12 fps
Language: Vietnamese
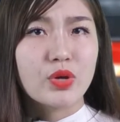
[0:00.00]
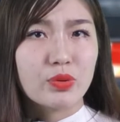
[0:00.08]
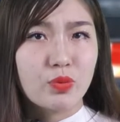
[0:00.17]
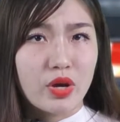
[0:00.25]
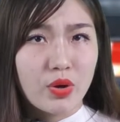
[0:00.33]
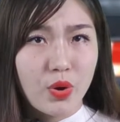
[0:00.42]

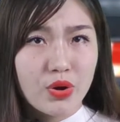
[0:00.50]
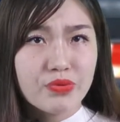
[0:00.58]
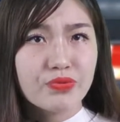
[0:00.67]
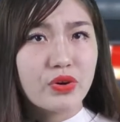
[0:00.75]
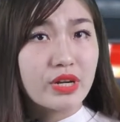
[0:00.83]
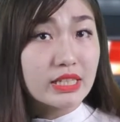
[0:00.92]
doanh ngoại hối
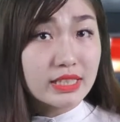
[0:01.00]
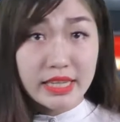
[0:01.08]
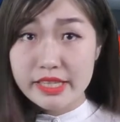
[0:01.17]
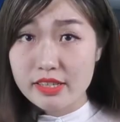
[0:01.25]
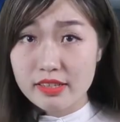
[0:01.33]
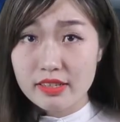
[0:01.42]
Forex
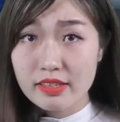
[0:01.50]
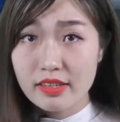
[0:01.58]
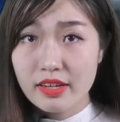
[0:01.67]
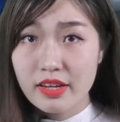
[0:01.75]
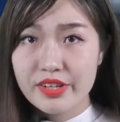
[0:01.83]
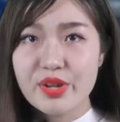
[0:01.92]
hay chưa?
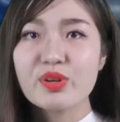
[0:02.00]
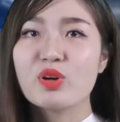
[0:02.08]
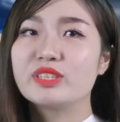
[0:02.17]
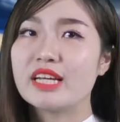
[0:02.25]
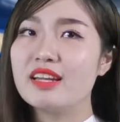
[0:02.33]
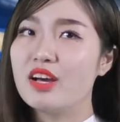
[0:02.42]
Nếu câu
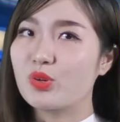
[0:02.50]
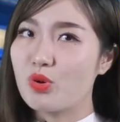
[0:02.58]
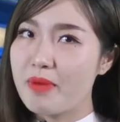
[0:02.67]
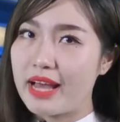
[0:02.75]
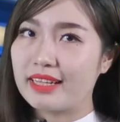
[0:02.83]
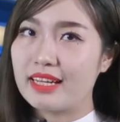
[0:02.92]
trả lời của
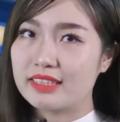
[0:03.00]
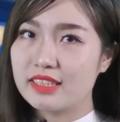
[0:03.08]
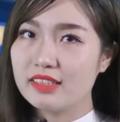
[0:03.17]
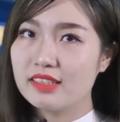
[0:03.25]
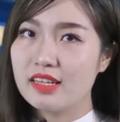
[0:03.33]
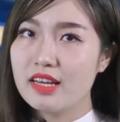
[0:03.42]
bạn là
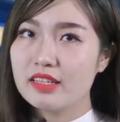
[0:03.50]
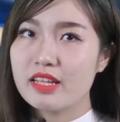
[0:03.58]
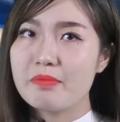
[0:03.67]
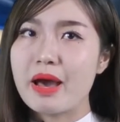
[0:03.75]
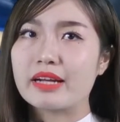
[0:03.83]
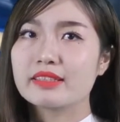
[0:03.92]
chưa, thì
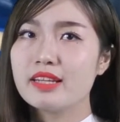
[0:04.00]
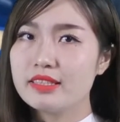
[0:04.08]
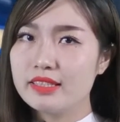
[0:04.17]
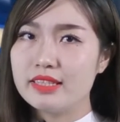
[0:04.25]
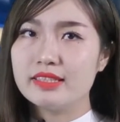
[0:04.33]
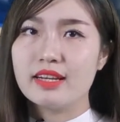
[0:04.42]
bạn
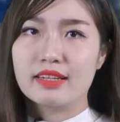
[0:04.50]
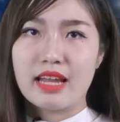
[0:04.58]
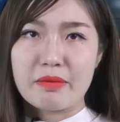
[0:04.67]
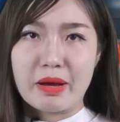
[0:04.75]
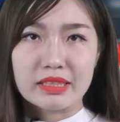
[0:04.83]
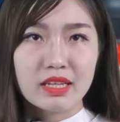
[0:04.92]
nên nhìn nhận
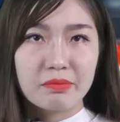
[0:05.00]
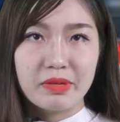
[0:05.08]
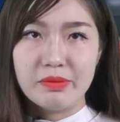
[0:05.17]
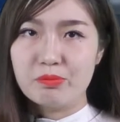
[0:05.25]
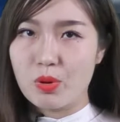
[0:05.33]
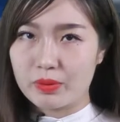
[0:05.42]
lại bản thân
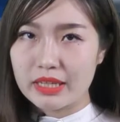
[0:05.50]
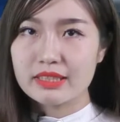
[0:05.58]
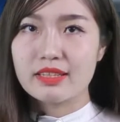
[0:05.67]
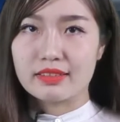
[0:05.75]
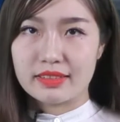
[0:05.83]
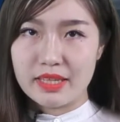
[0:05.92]
mình một cách
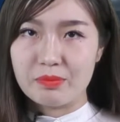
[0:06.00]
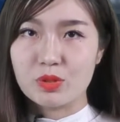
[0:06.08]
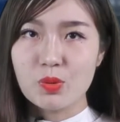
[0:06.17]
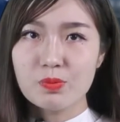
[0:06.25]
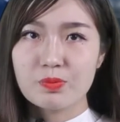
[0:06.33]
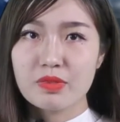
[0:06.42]
thật nghiêm
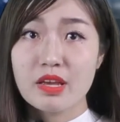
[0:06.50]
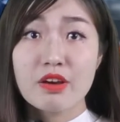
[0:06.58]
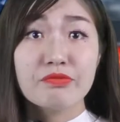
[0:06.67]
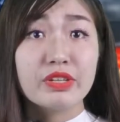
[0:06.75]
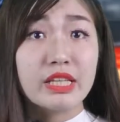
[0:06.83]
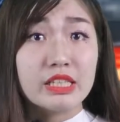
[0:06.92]
túc.
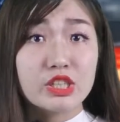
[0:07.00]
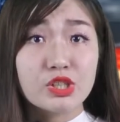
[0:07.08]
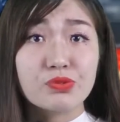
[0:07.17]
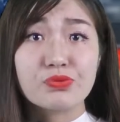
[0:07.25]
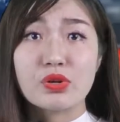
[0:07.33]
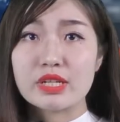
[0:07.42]
Vì thị
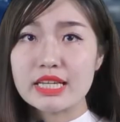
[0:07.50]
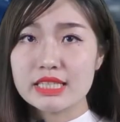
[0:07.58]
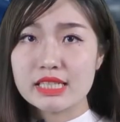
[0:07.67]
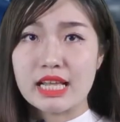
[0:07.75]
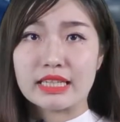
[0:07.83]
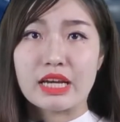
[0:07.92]
trường Forex
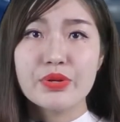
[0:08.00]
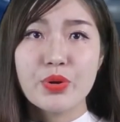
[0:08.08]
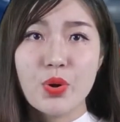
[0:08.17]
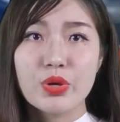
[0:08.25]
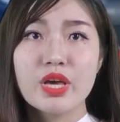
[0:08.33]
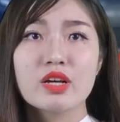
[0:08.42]
là cái
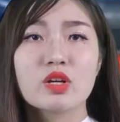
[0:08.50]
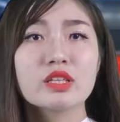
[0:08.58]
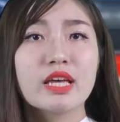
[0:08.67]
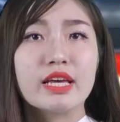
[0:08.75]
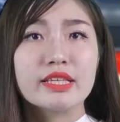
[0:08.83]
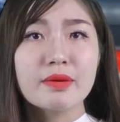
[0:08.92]
nôi có
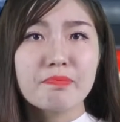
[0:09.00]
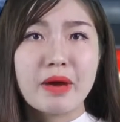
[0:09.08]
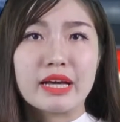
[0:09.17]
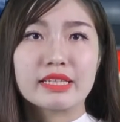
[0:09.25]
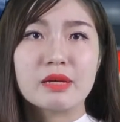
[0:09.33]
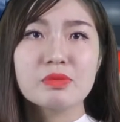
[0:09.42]
thể giúp
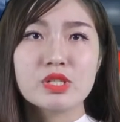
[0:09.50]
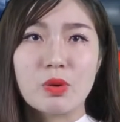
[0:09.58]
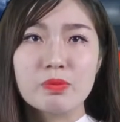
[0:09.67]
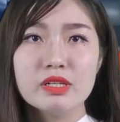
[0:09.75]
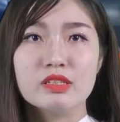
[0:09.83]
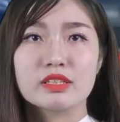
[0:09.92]
bạn kiếm
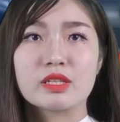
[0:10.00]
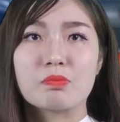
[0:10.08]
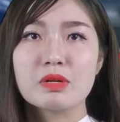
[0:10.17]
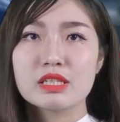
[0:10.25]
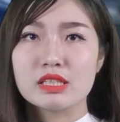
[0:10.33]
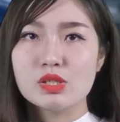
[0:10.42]
sống được trong
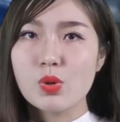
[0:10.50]
bất cứ